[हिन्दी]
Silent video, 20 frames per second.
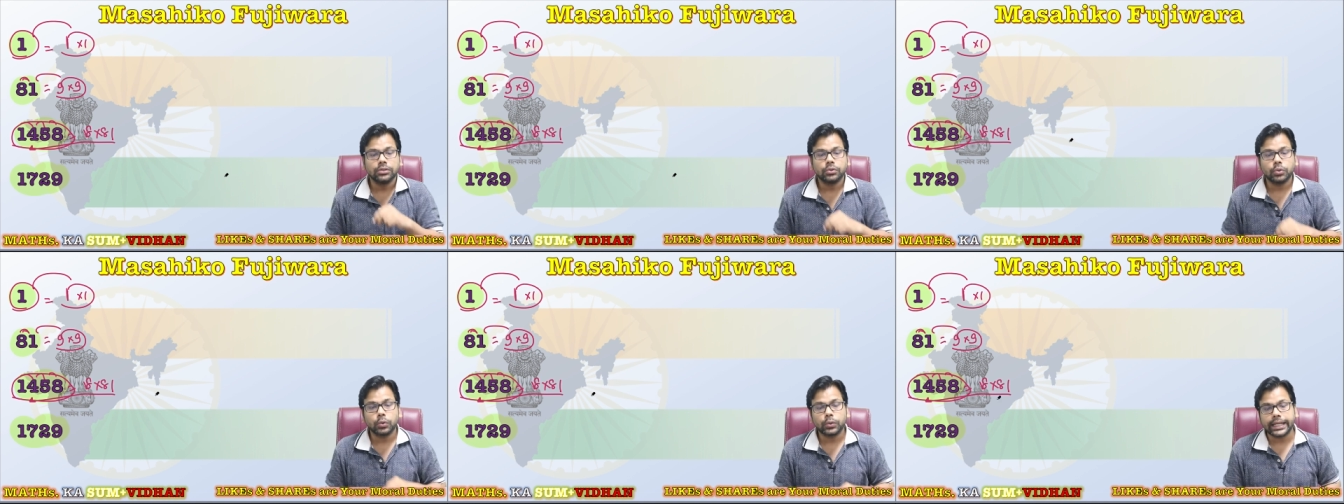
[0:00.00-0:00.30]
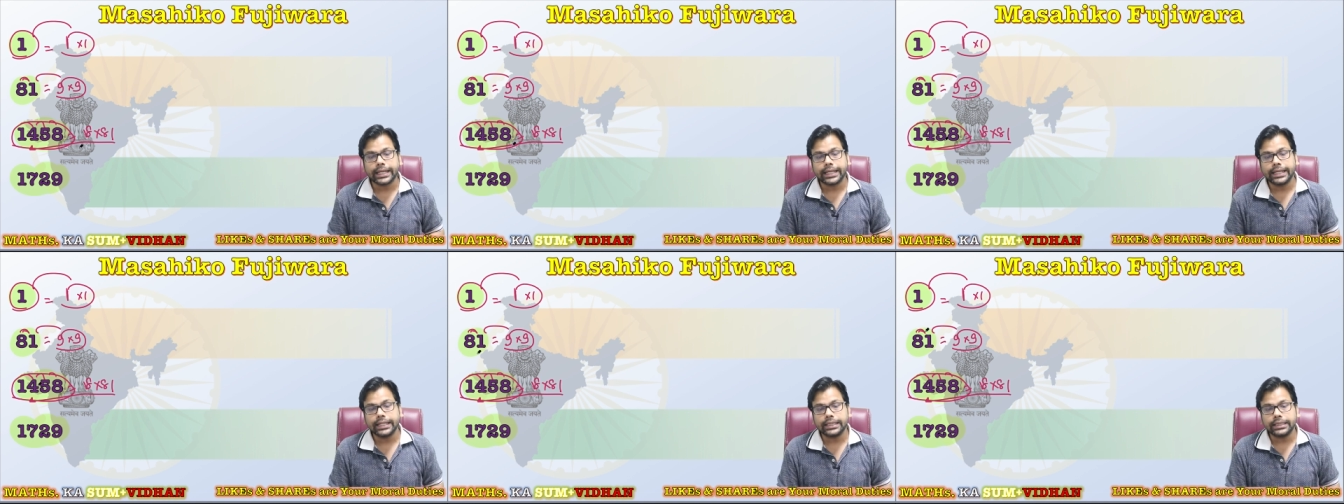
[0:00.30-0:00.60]
तो
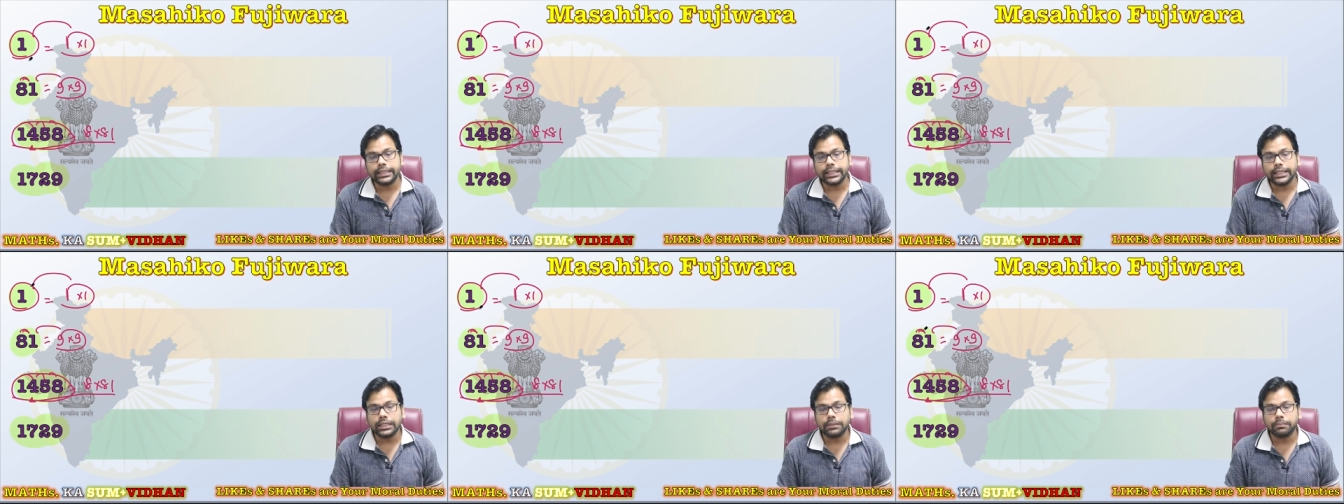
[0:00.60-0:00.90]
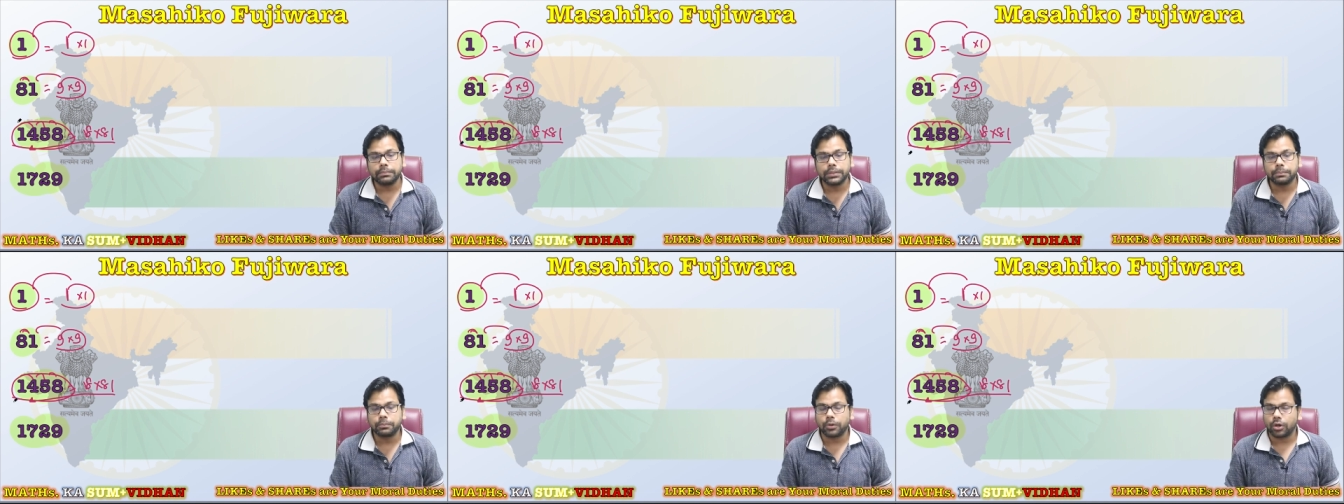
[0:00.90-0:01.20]
कितने
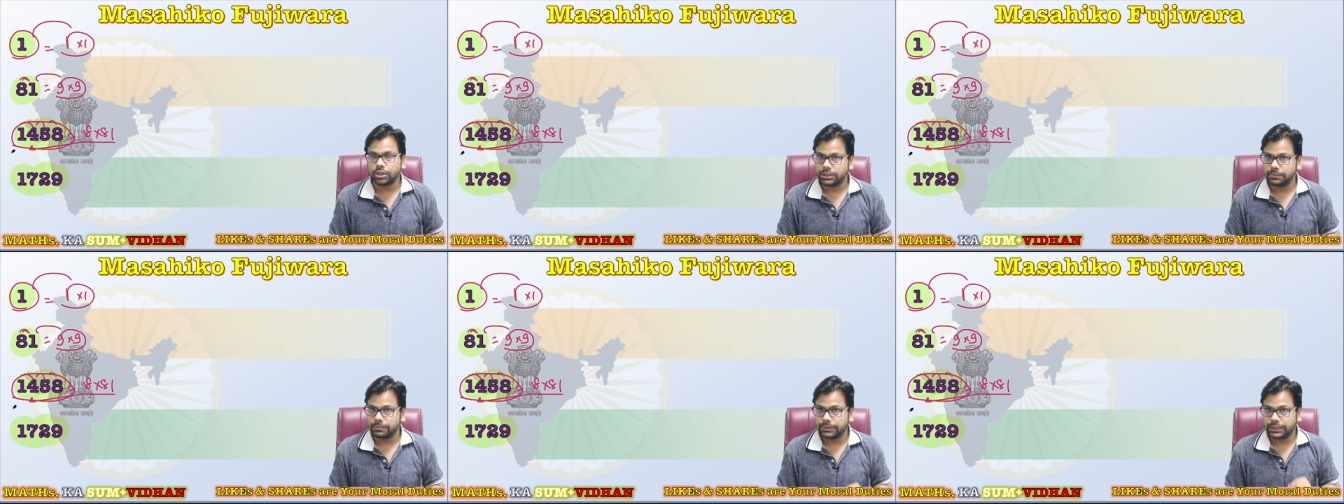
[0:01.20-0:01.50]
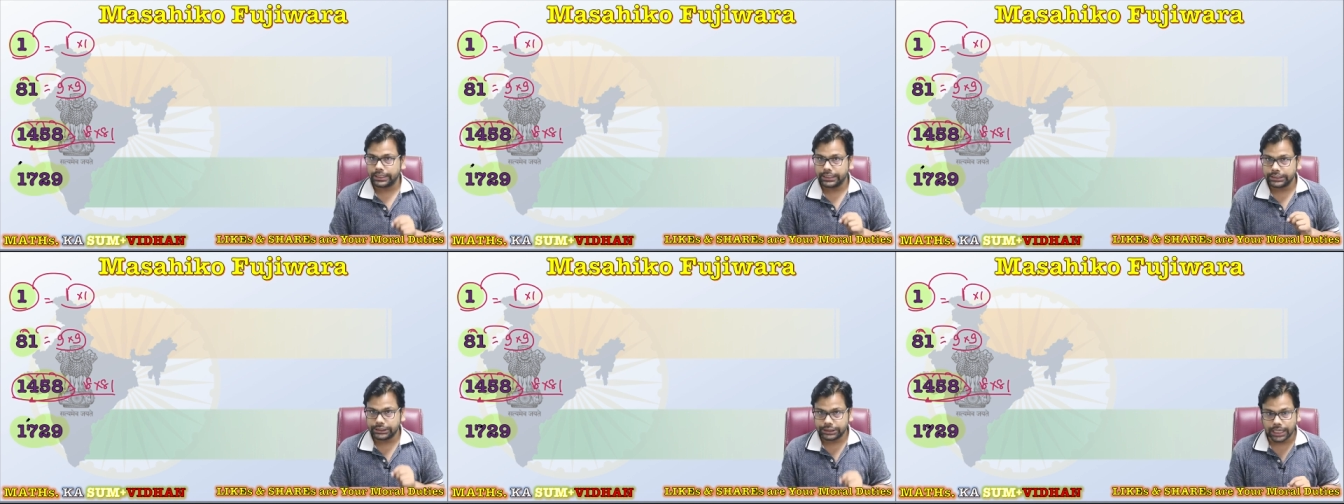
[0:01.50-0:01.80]
नंबर
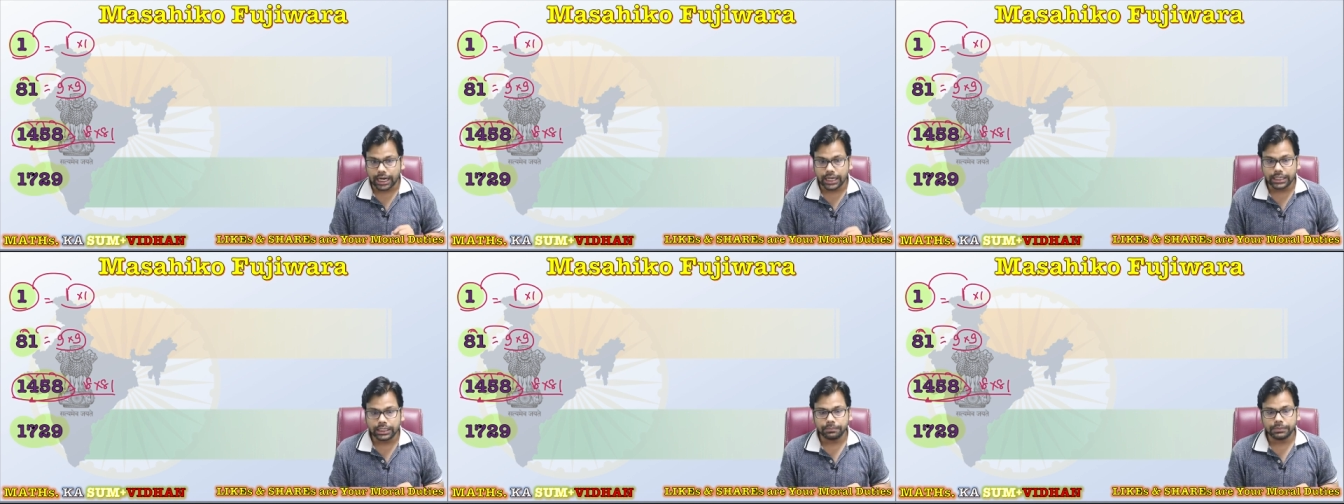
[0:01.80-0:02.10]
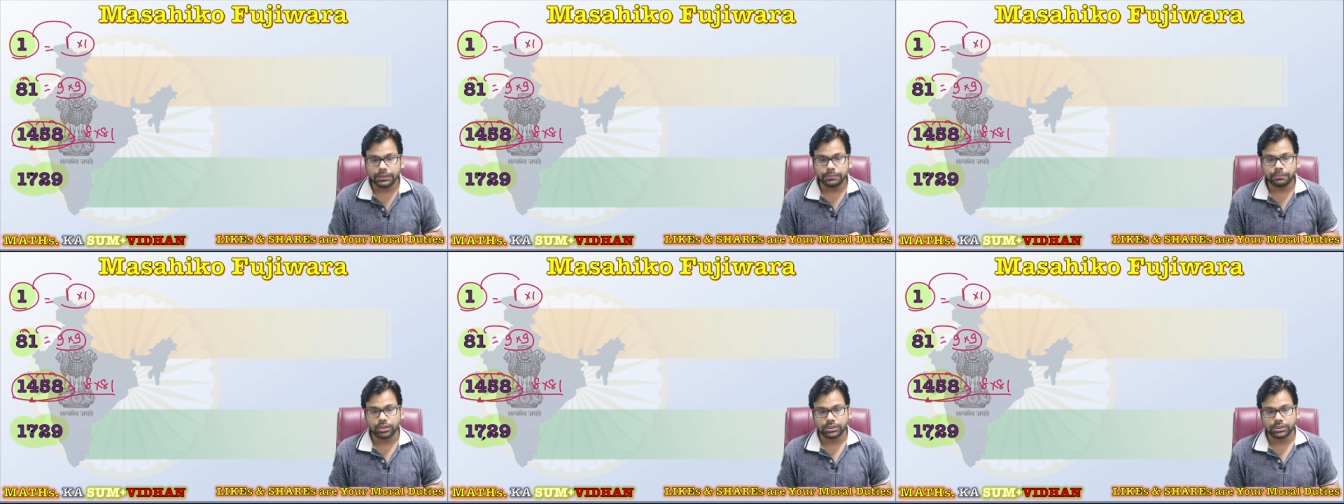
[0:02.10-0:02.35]
पॉसिबल हैं चार नंबर